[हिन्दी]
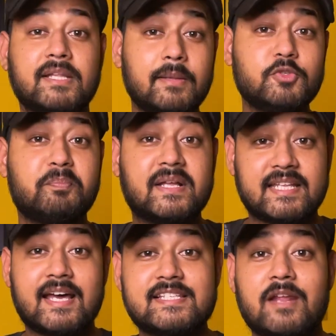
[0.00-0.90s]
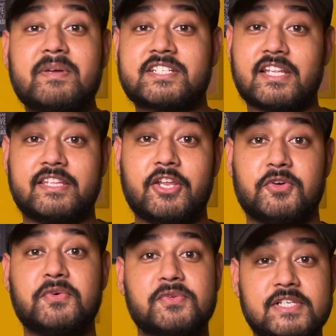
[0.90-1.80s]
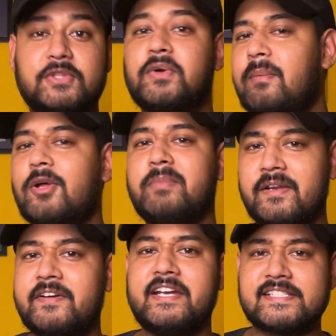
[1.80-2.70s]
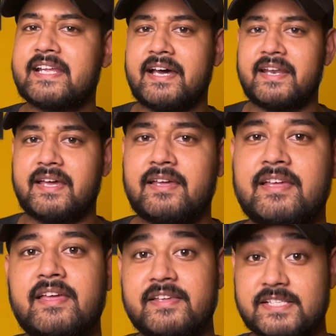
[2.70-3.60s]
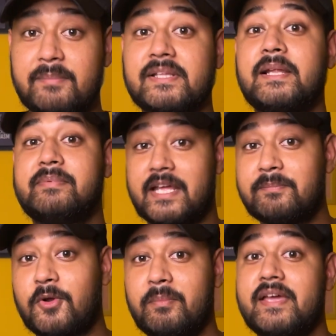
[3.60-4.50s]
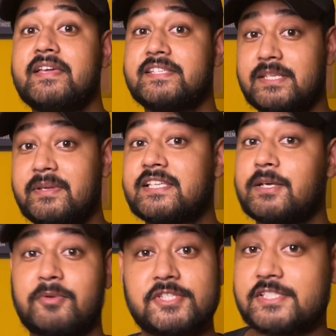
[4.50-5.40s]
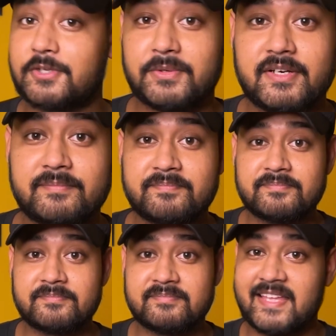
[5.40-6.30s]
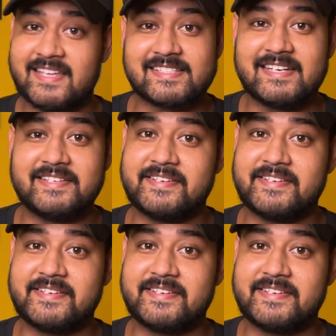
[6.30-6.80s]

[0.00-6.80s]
मतलब जो पंद्रह हजार आप एक्स्ट्रा दे रहे हो उसका थोड़ा बहुत बेनिफिट नजर आ रहा है इसका मतलब 10 प्रो में इससे भी अच्छा प्रोसेसर होगा ऐसा नहीं